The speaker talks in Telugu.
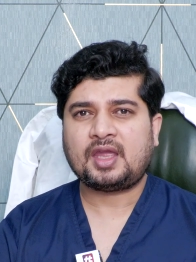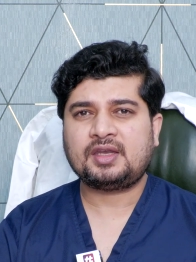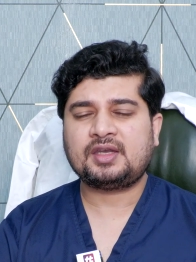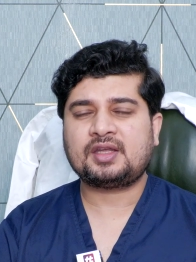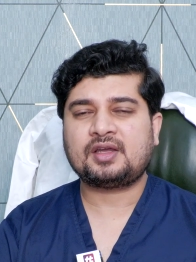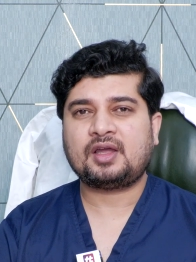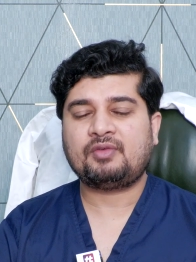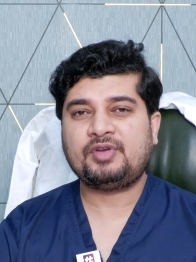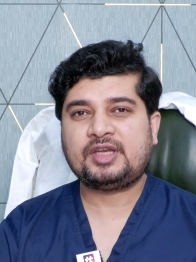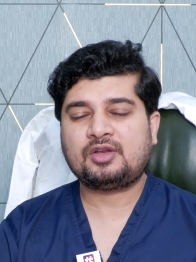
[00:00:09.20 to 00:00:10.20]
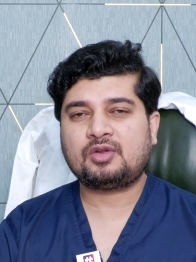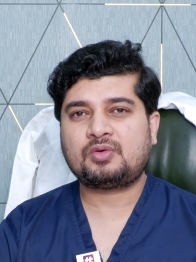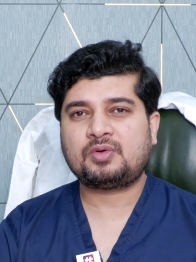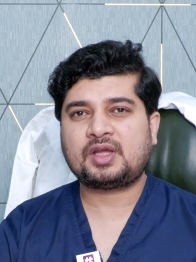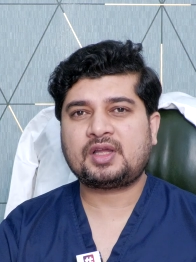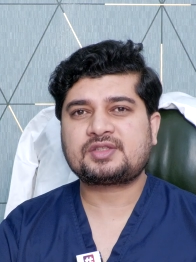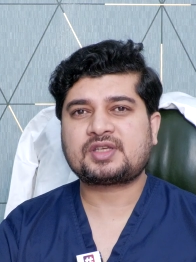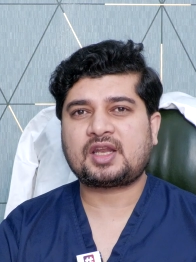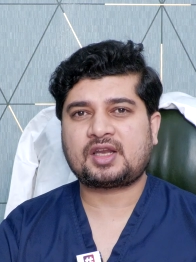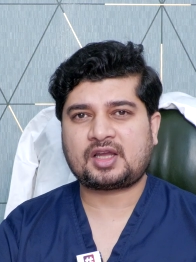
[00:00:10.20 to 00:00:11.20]
అండ్ వీటిల్లో కూడా
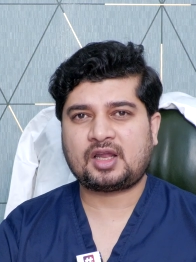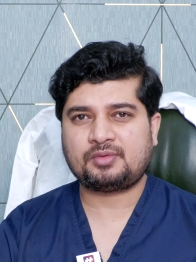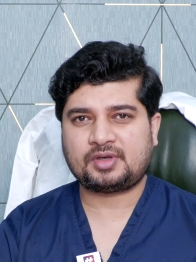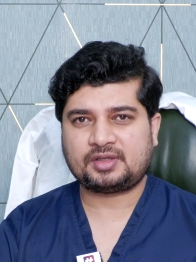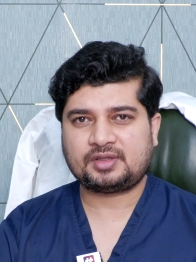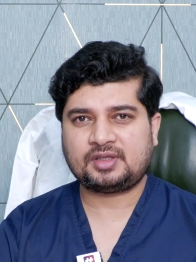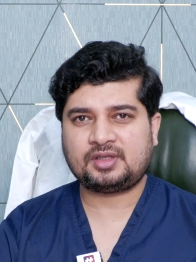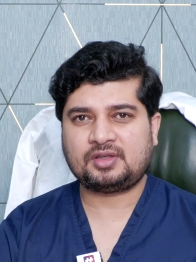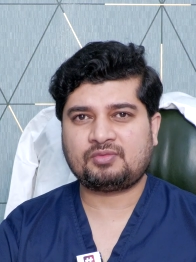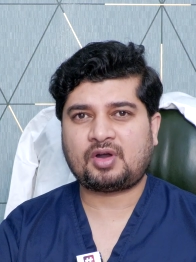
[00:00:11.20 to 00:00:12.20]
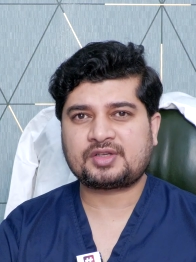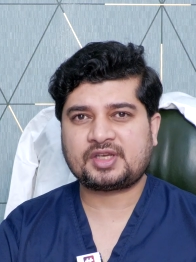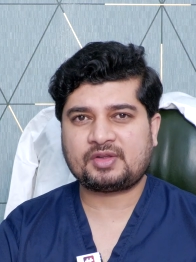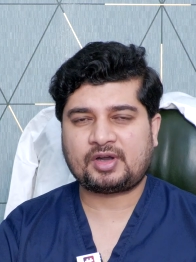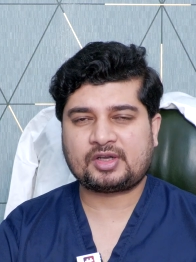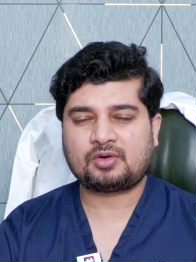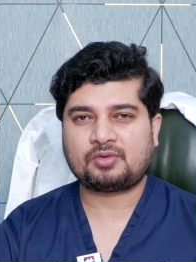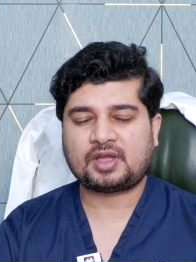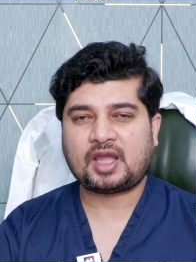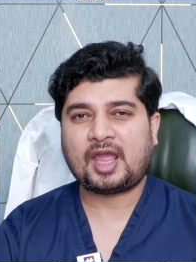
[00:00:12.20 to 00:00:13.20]
చాలా రకాలు ఉన్నాయి ఈ వాట్స్ అనే వాటిలో
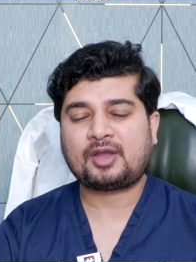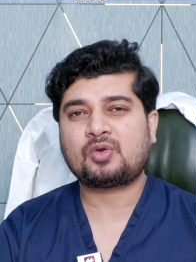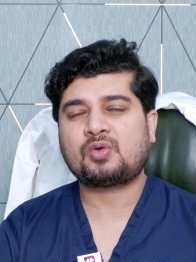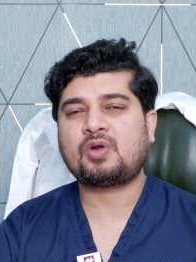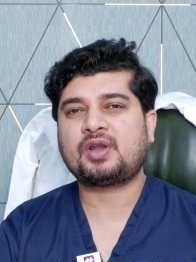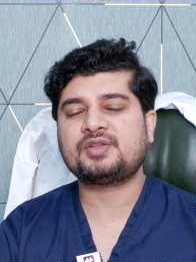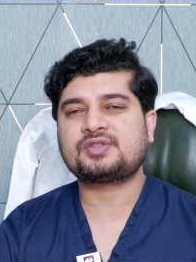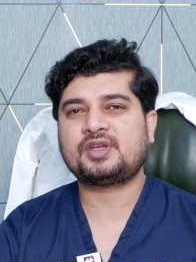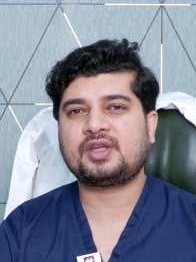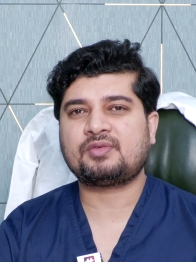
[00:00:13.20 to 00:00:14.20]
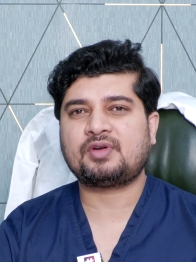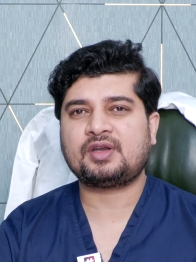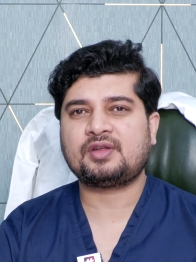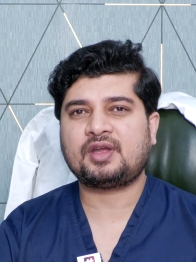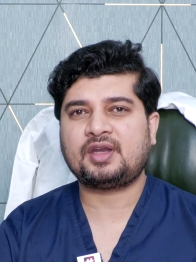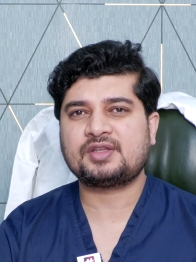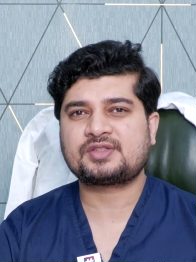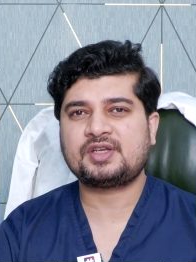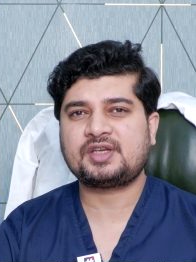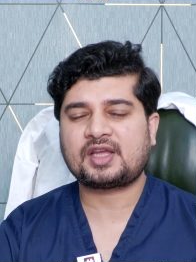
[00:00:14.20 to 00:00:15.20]
కూడా ఆక్రోకాటన్స్ అనే అండ్
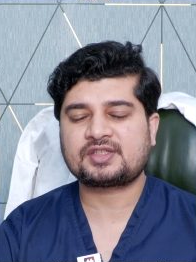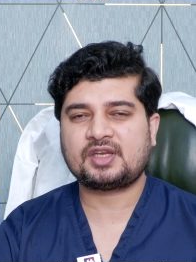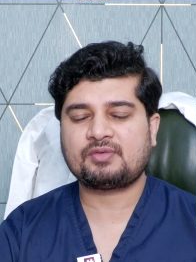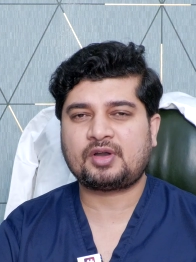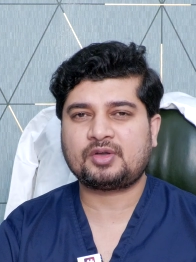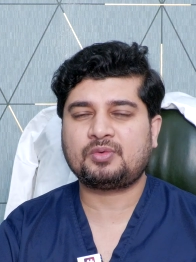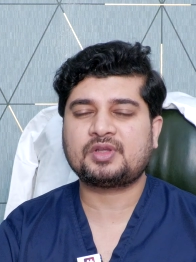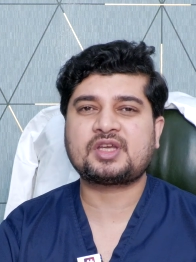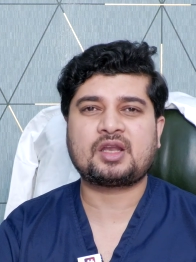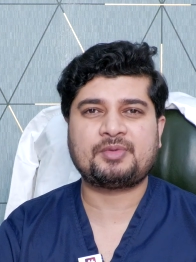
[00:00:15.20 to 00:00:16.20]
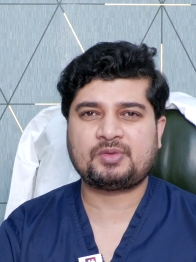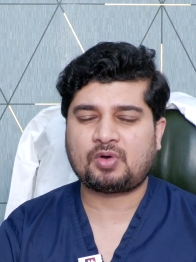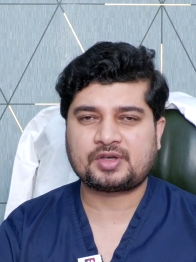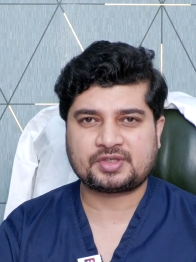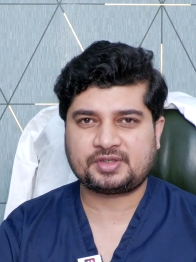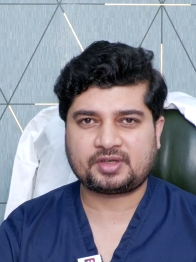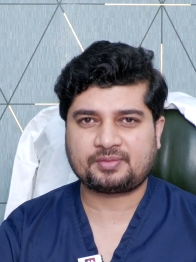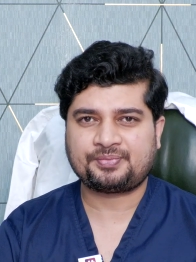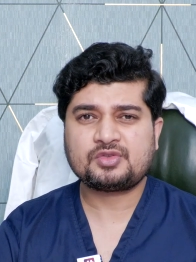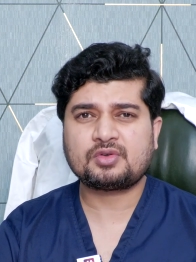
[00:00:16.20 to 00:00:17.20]
స్కిన్ ట్యాక్స్ అనే వాటి కూడా చాలామంది వాట్స్
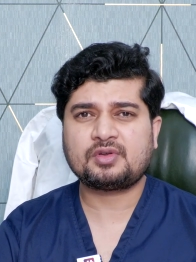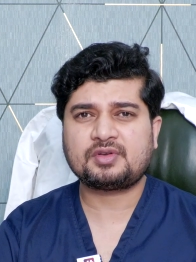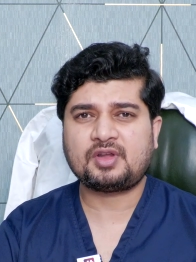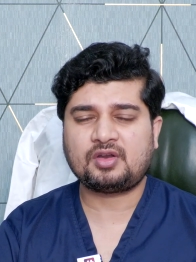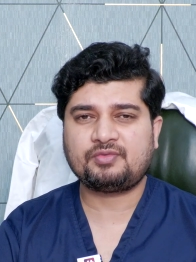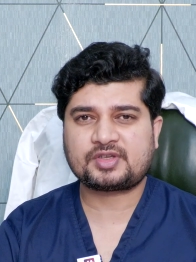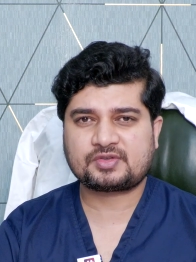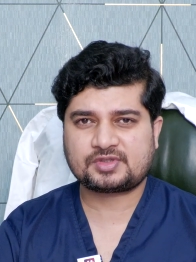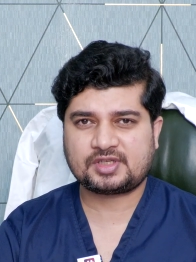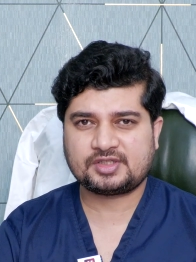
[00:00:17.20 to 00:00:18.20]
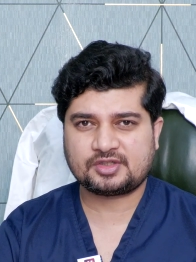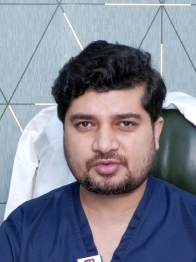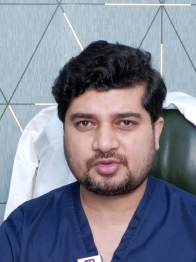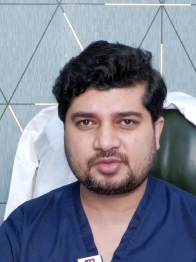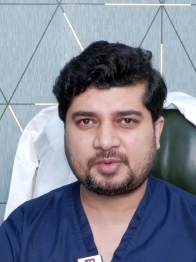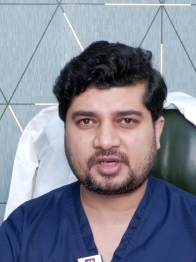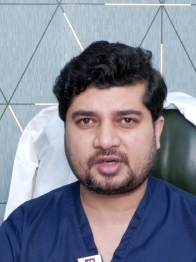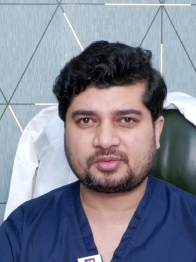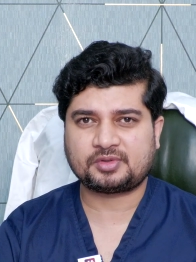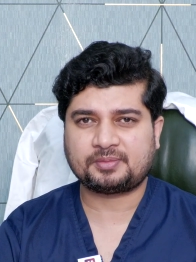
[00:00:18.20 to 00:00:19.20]
అంటారు సో నాన్ ఇన్ఫెక్షన్స్ లీజన్స్ గురించి
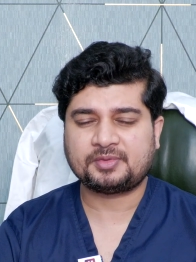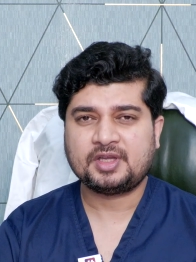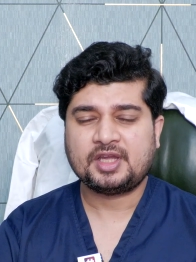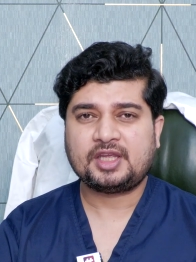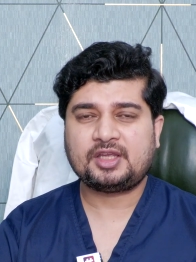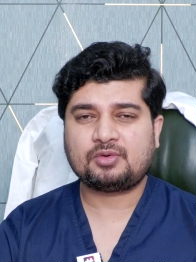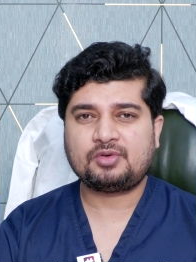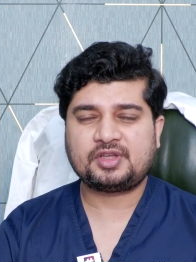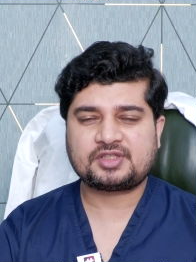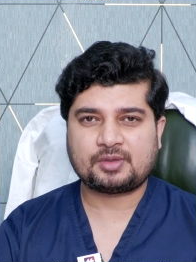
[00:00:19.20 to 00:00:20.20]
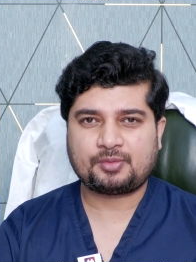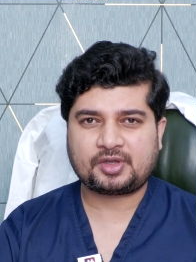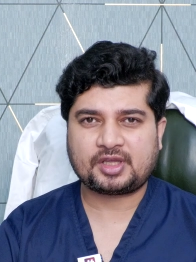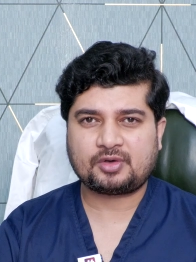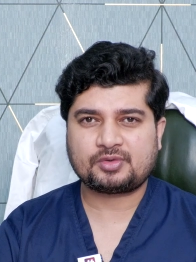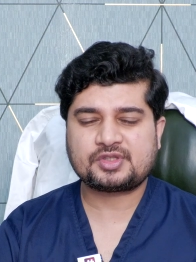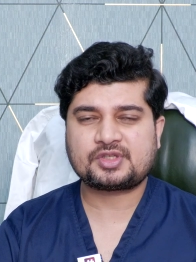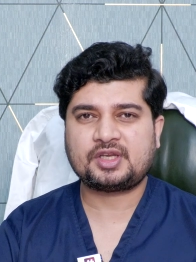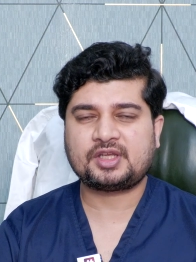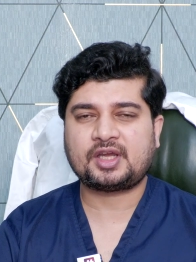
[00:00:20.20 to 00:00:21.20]
మాట్లాడుకుందాం ఈ రెండు ఈ
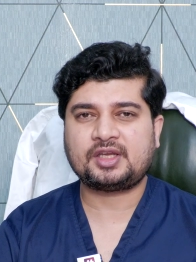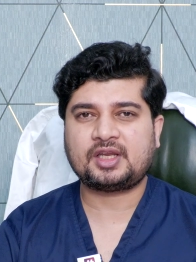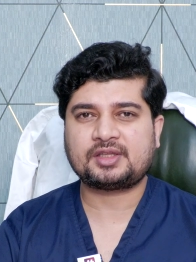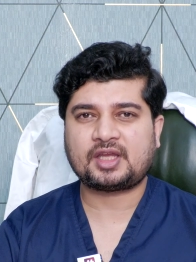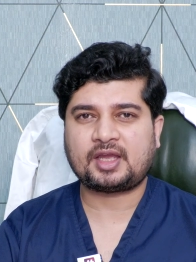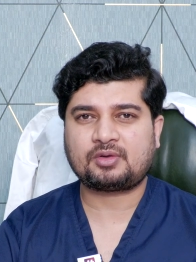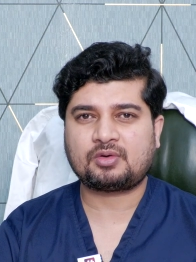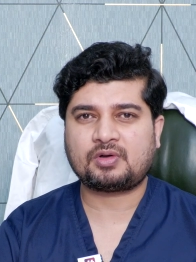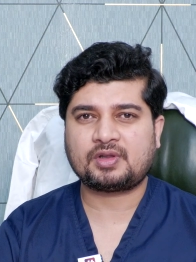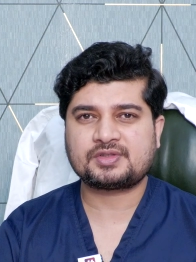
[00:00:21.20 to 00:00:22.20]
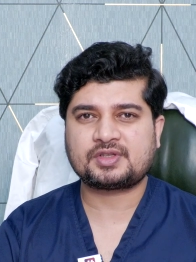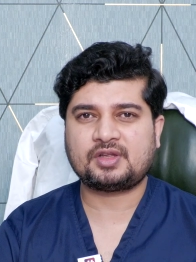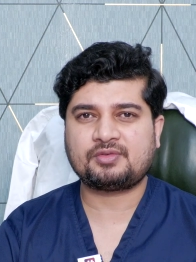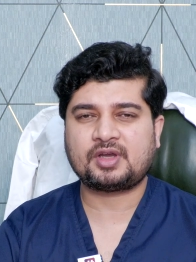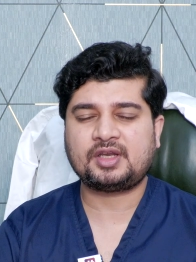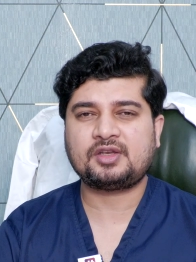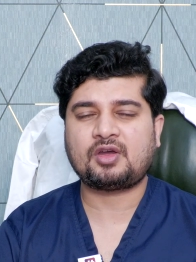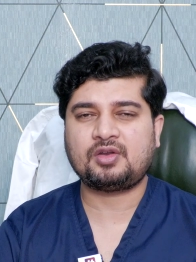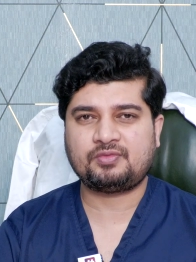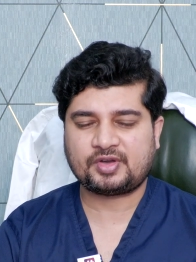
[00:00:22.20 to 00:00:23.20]
సెబోరికెరటోసిస్ అనేవి కానీ లేకపోతే ఆక్రోకాటన్స్ అనేవి కానీ
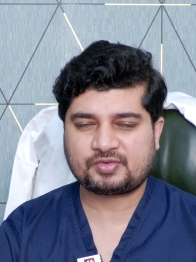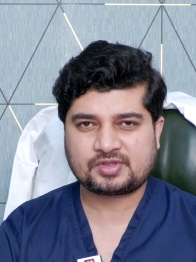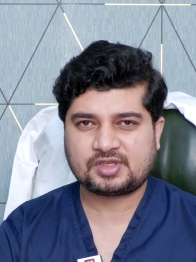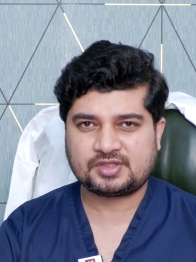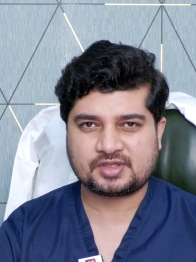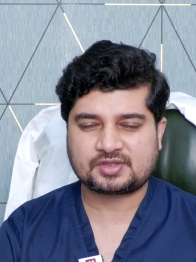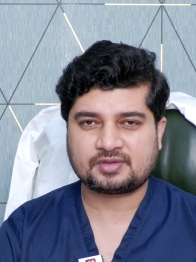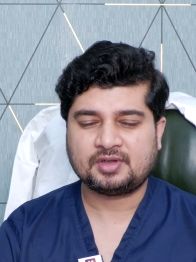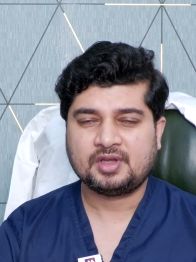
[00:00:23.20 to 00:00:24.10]
నాన్ ఇన్ఫెక్షన్స్ లీజన్స్